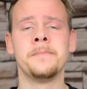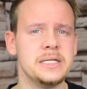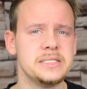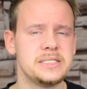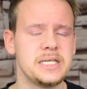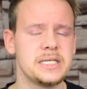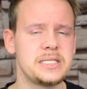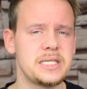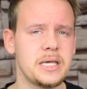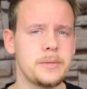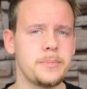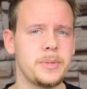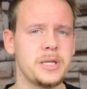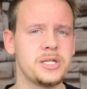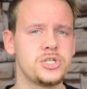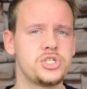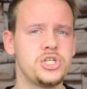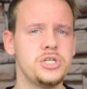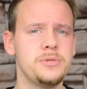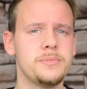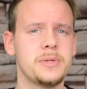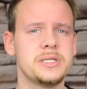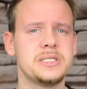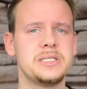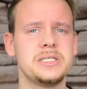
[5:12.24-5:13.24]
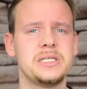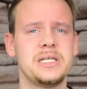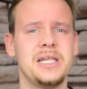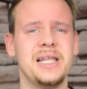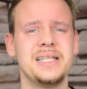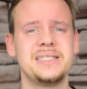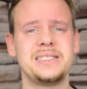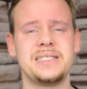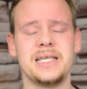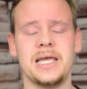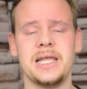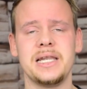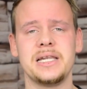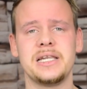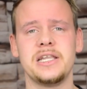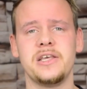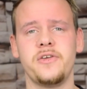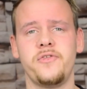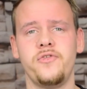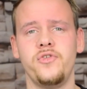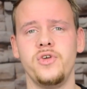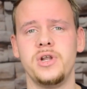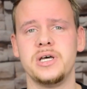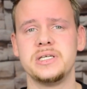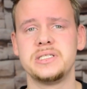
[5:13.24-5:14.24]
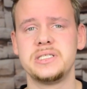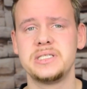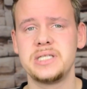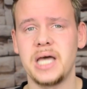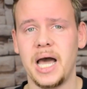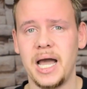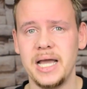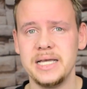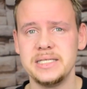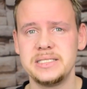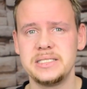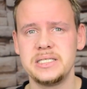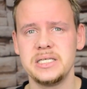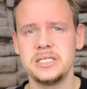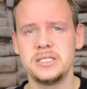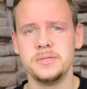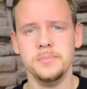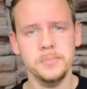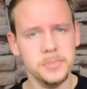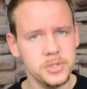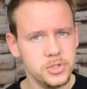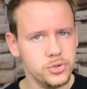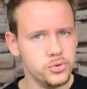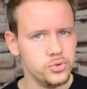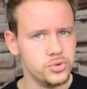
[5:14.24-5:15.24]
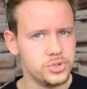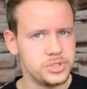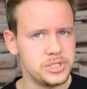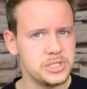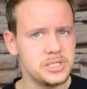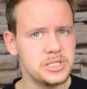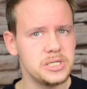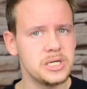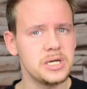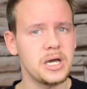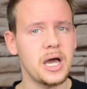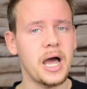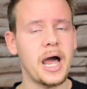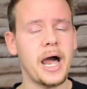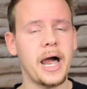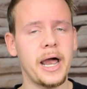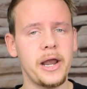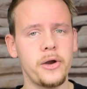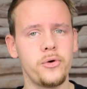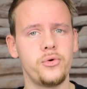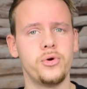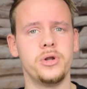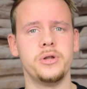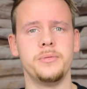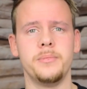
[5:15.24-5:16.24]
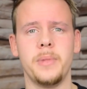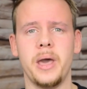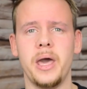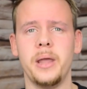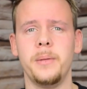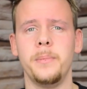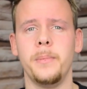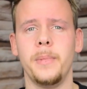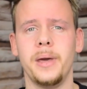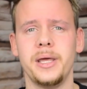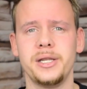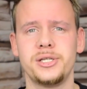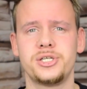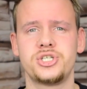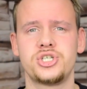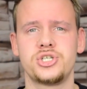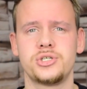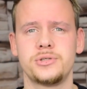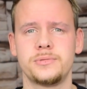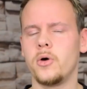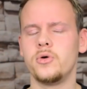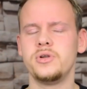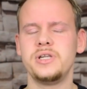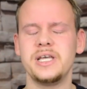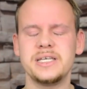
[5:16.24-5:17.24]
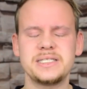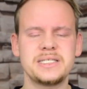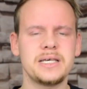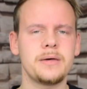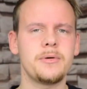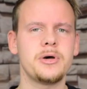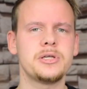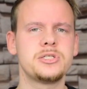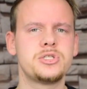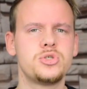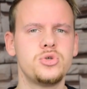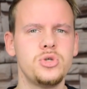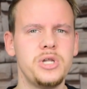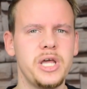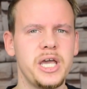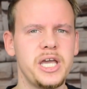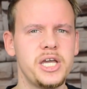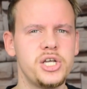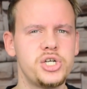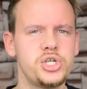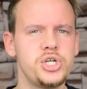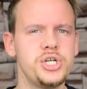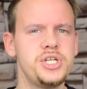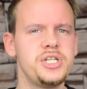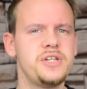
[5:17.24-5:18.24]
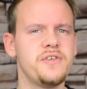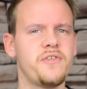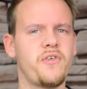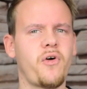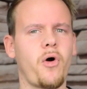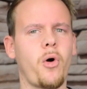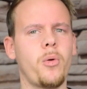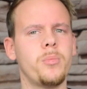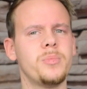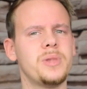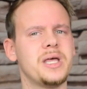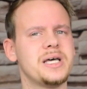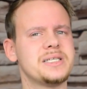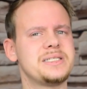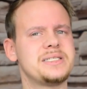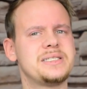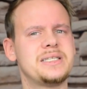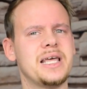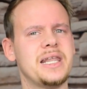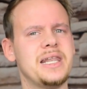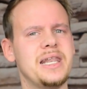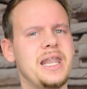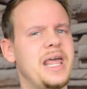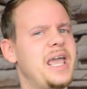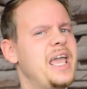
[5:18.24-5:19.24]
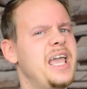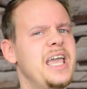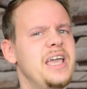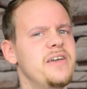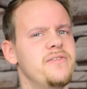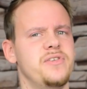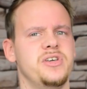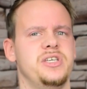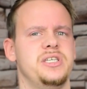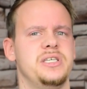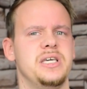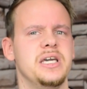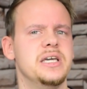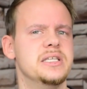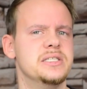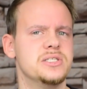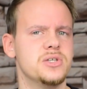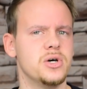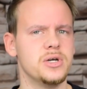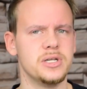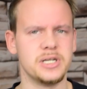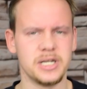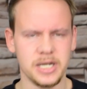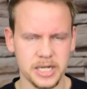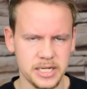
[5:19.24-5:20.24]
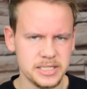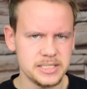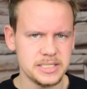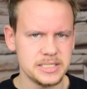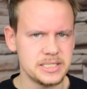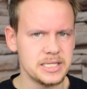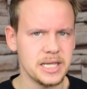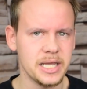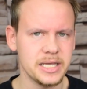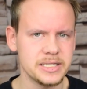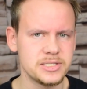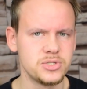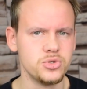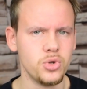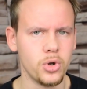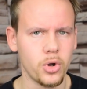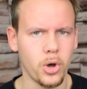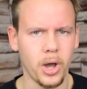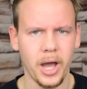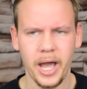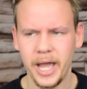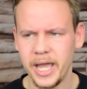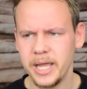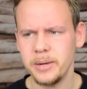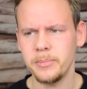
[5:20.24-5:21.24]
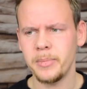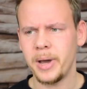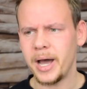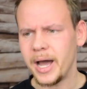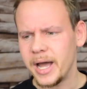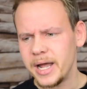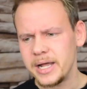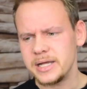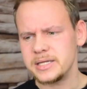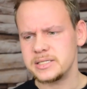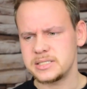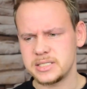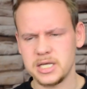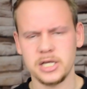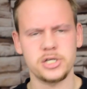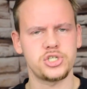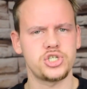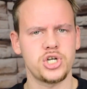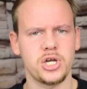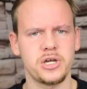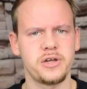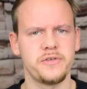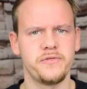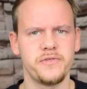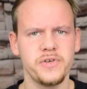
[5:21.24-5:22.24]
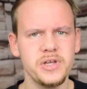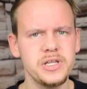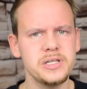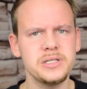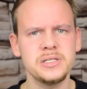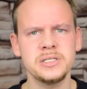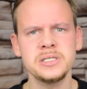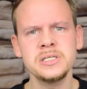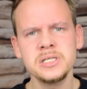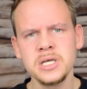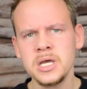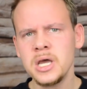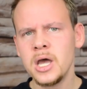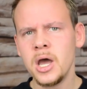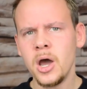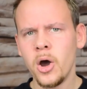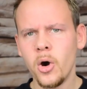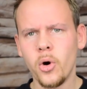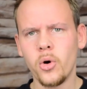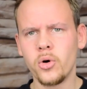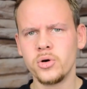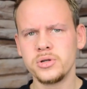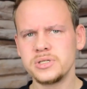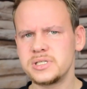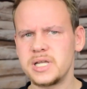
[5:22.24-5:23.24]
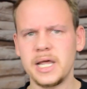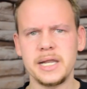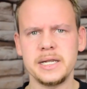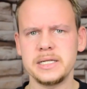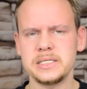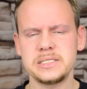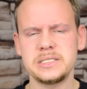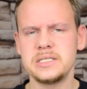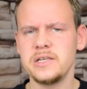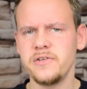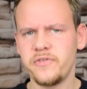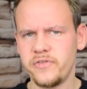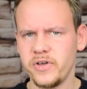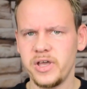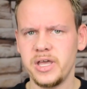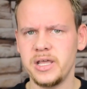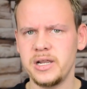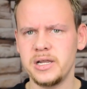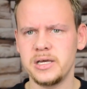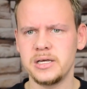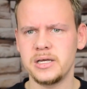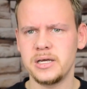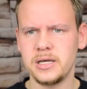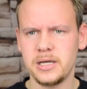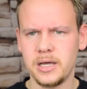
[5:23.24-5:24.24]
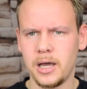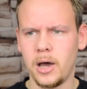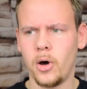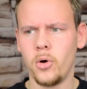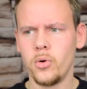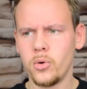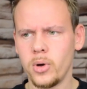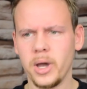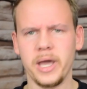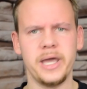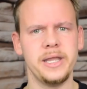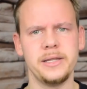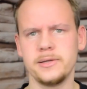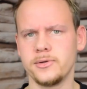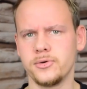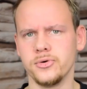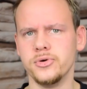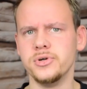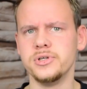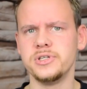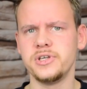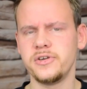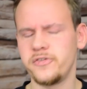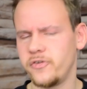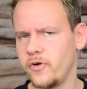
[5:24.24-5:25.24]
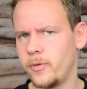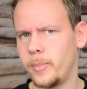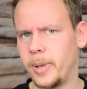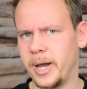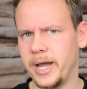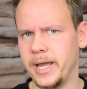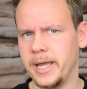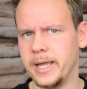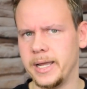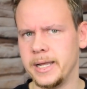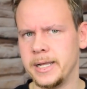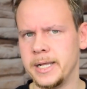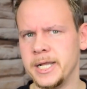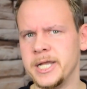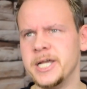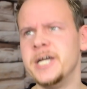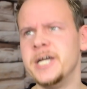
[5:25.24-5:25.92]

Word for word: Deshalb entschied man sich letztendlich für das 30-minütige Ironman-Match. Und jetzt aber zu der Geschichte, warum das denn ewig gehen sollte. Denn es ist ja jetzt nur noch einmal, Sascha gewinnt und dann ist die Fehde auch endgültig vorbei.